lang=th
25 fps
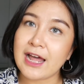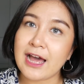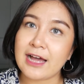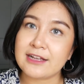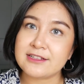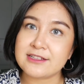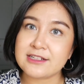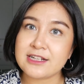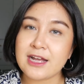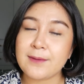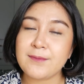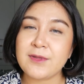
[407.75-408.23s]
ล่ะ
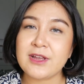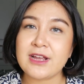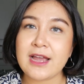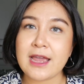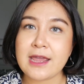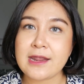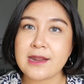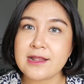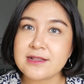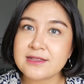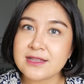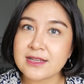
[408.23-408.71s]
จะทำยังไง
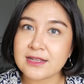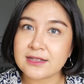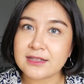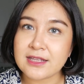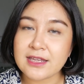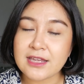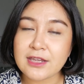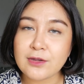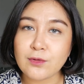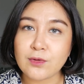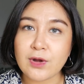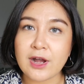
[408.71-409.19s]
ในสิ่ง
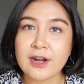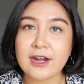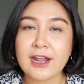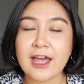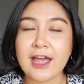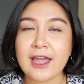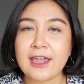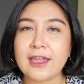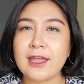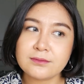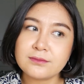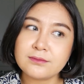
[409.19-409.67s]
ที่อยู่ข้าง
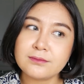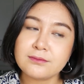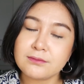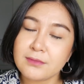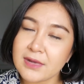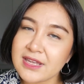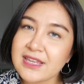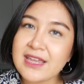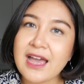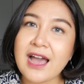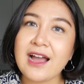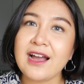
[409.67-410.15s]
ใน
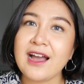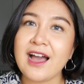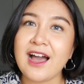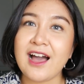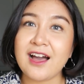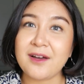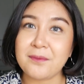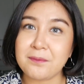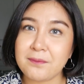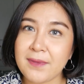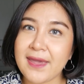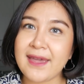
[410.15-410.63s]
ไม่ยาก
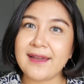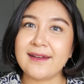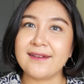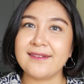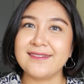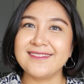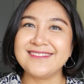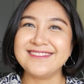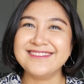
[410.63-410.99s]
ค่ะเบ่ง